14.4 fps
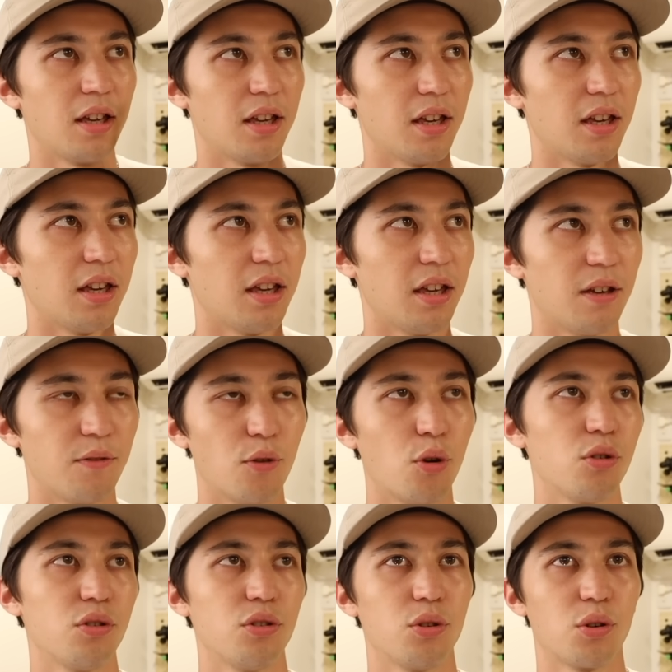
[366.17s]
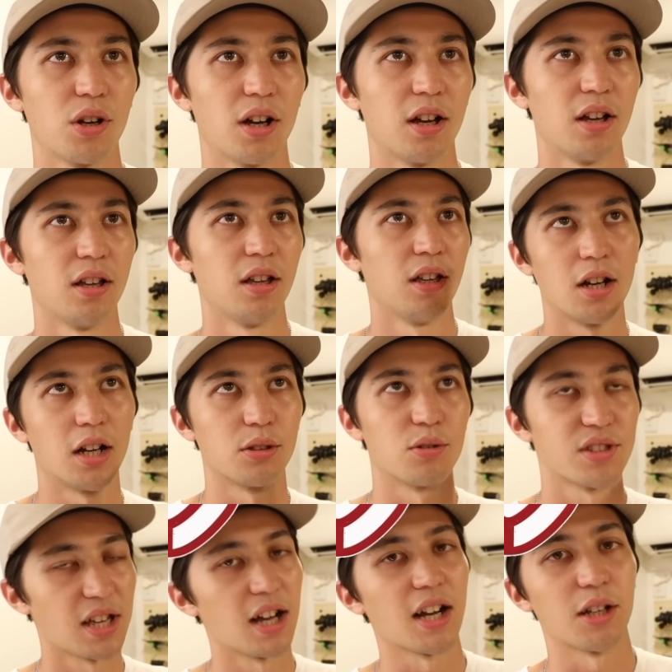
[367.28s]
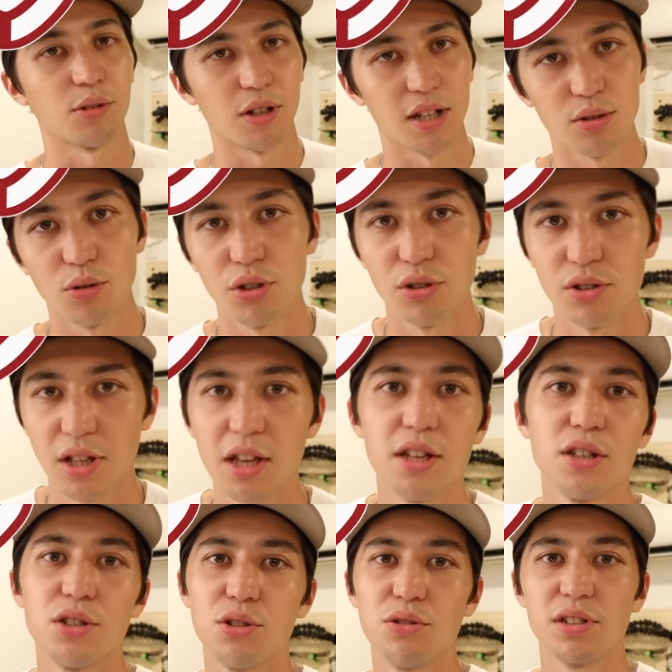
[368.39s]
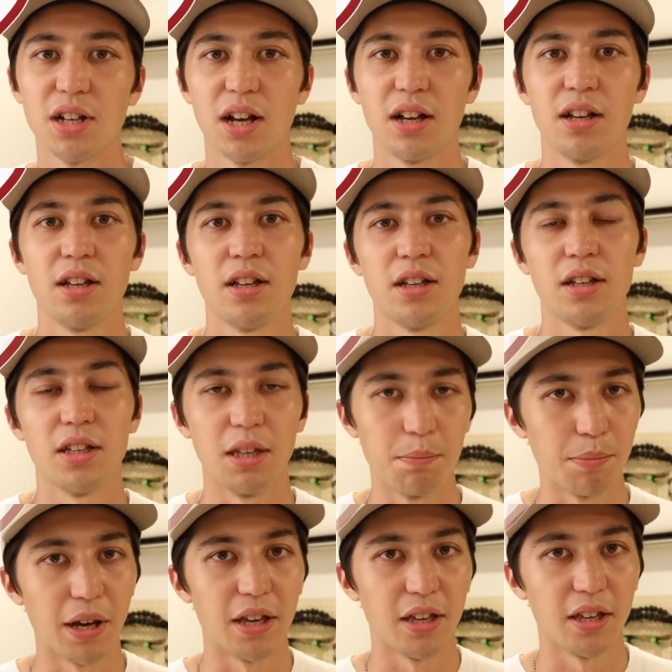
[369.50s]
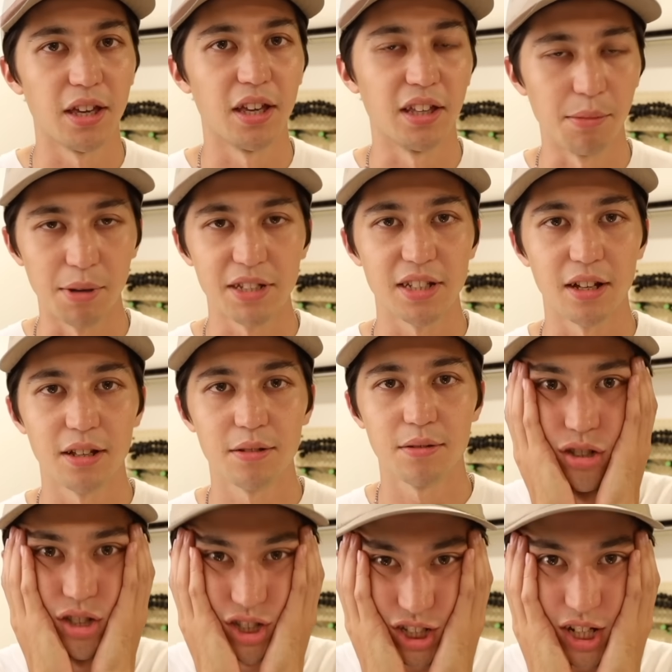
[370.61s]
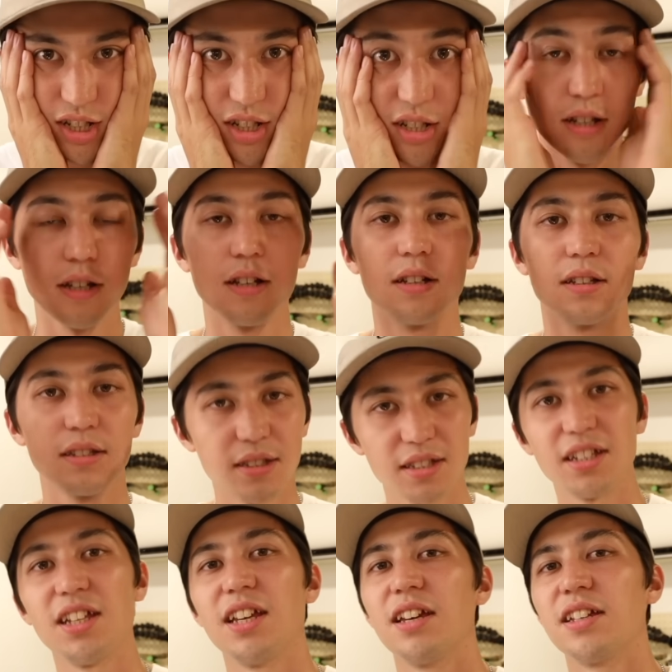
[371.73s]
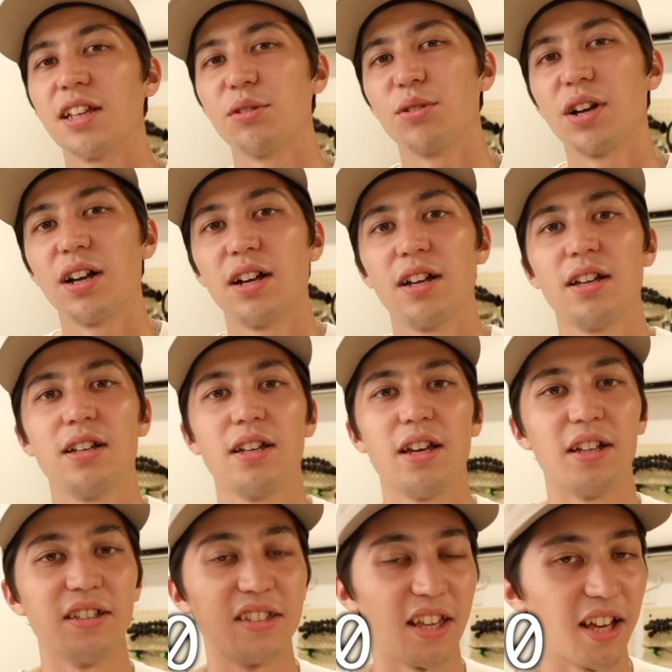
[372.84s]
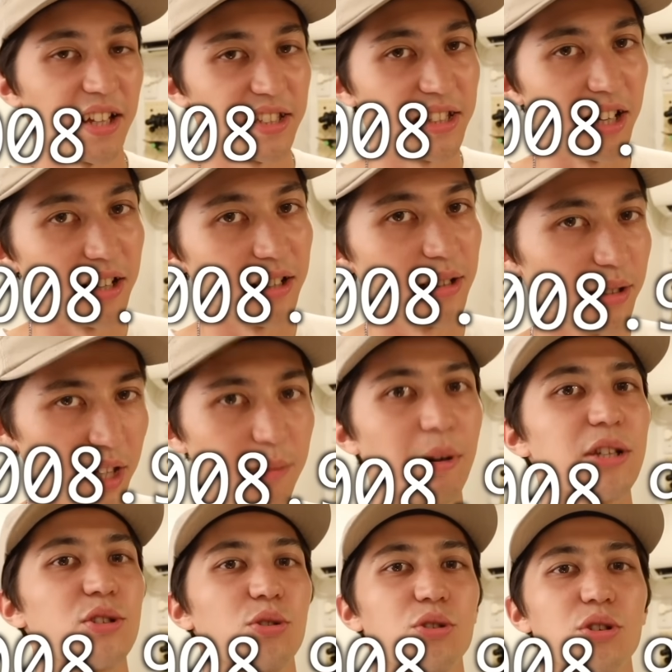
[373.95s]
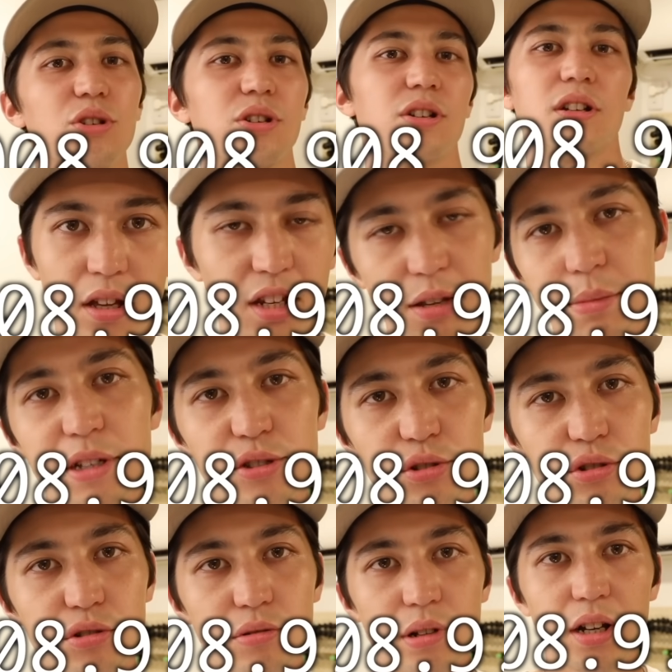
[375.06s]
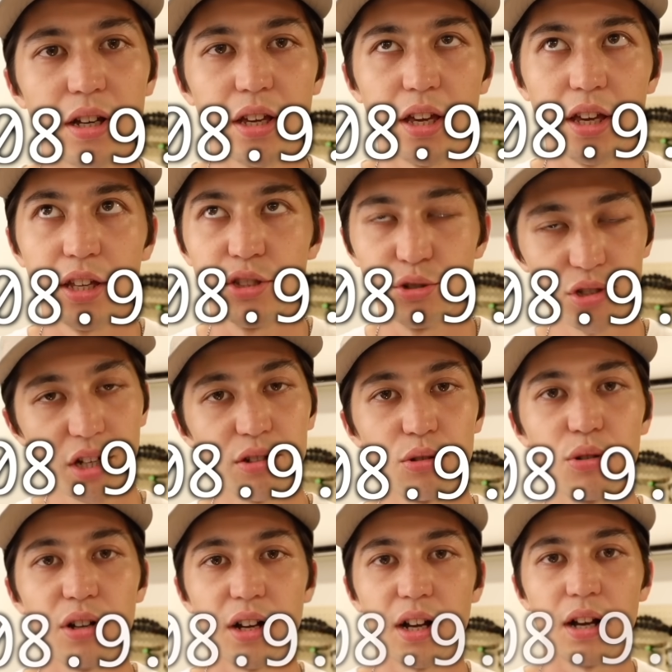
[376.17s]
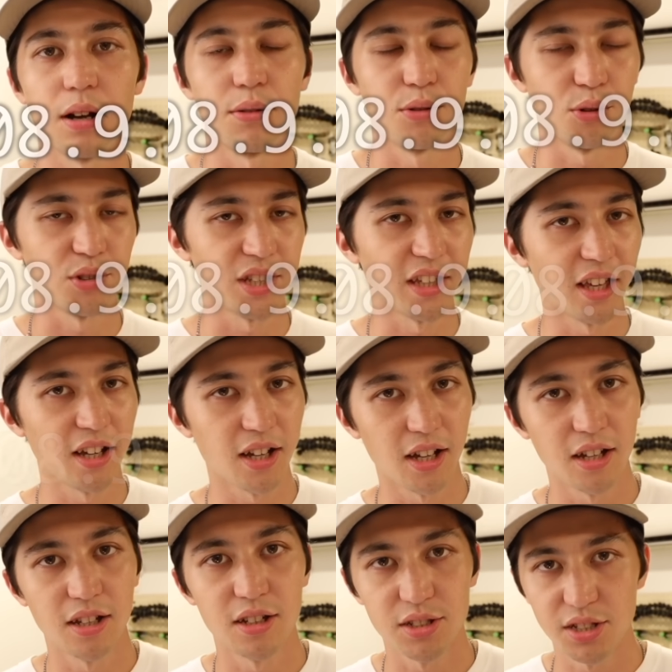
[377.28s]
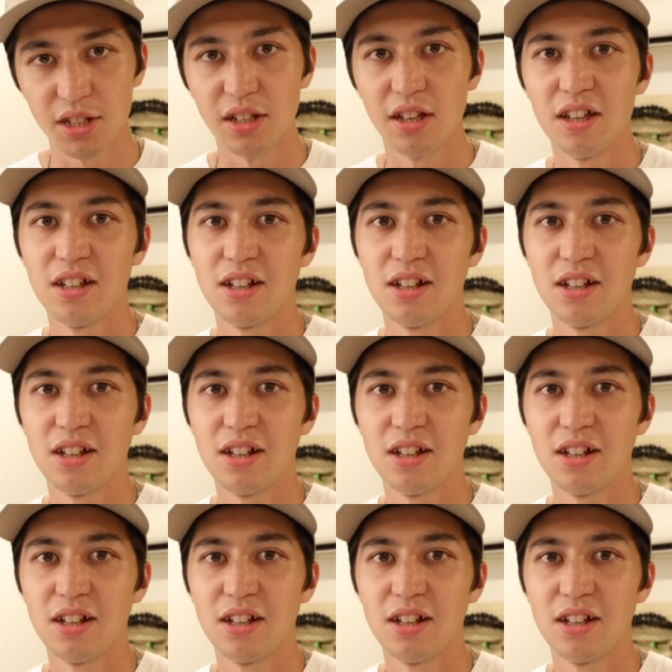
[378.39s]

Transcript: えー、フォールンとかあとサーカとかそういうねシューズがいっぱい出ましたしかし次に来たのが、えー、2008年リーマンショックリーマンショックは、えー、住宅ローンが不良債権化し